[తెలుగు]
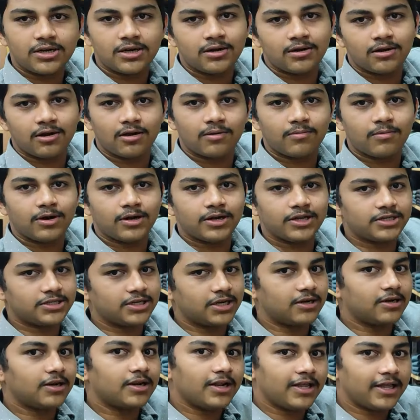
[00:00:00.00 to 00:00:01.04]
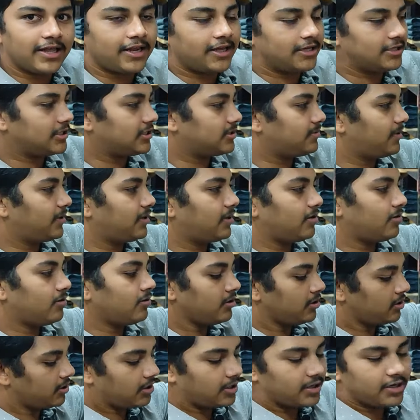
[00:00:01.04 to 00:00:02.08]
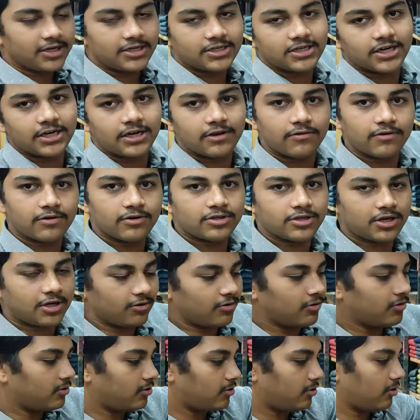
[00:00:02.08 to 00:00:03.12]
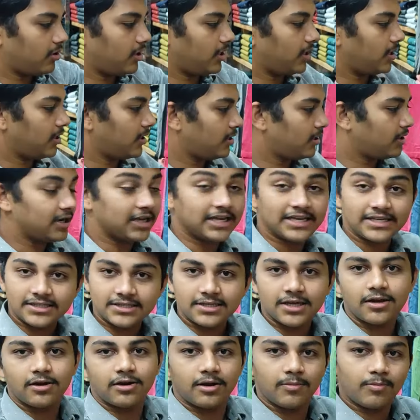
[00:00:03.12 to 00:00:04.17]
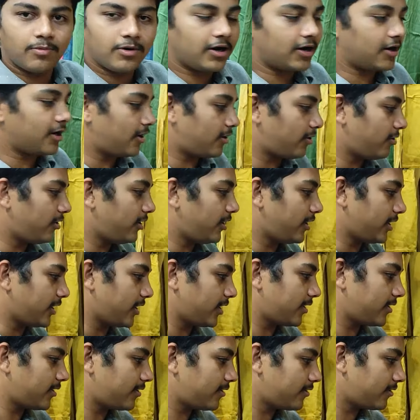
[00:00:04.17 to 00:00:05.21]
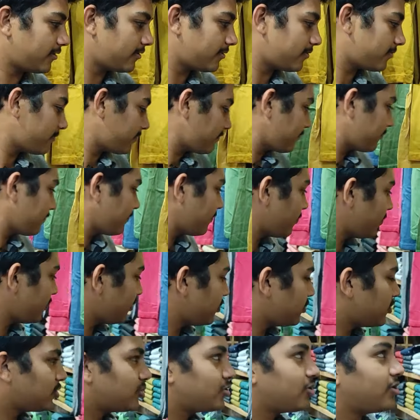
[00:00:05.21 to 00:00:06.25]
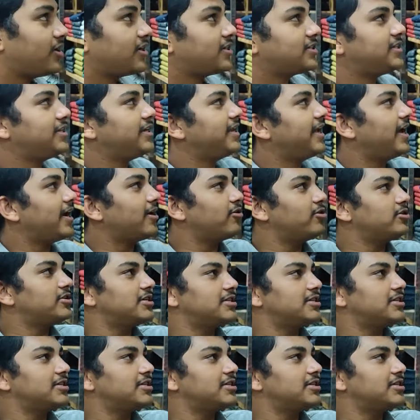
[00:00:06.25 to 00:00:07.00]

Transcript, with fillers: షర్ట్ అండ్ నార్మల్ టీషర్ట్ లేయరింగ్ చేసి పెట్టారు టీ షర్ట్ ఎవరు షర్ట్ కొనుక్కోవాలి ఇస్తారు డబ్బులు కట్టాలి రెండింటికి సో నెక్స్ట్ ఈ ర్యాక్లో